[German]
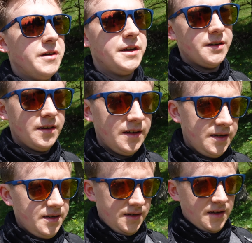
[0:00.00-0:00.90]
weiter.
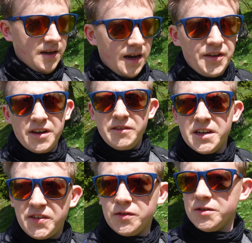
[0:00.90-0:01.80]
Also
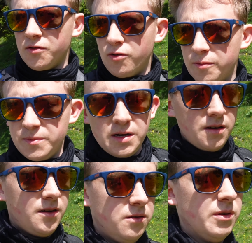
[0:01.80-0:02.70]
Navigation oben.
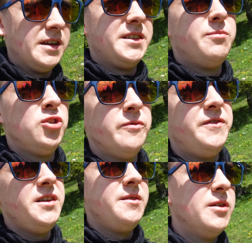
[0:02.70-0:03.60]
Wohl ist bestimmt
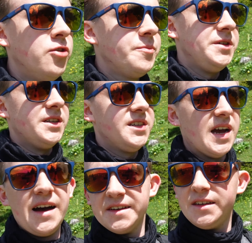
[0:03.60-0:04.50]
windig, man hört mich jetzt
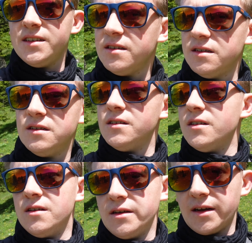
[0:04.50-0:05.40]
gar nicht.
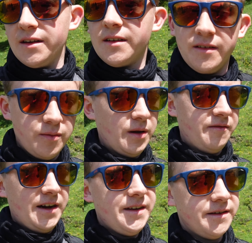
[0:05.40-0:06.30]
Ich rede jetzt einfach
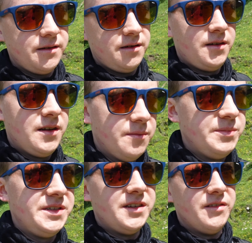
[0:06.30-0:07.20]
mal weiter,
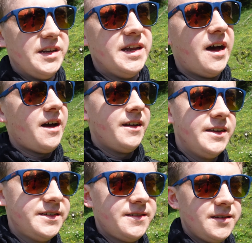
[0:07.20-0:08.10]
bis der Wind
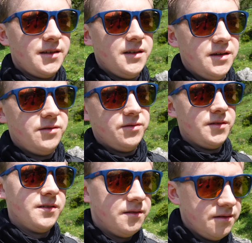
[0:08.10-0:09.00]
nachlässt.
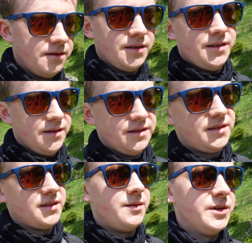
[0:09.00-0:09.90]
Und dann kann ich den
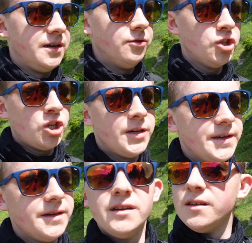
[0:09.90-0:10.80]
ganzen Kram hier
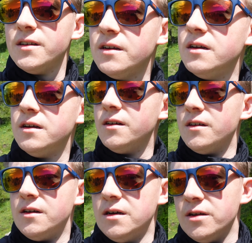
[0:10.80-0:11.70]
rausschneiden.
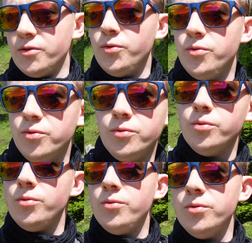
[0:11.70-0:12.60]
Du,
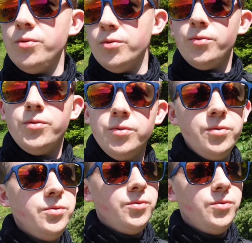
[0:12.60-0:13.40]
du, du,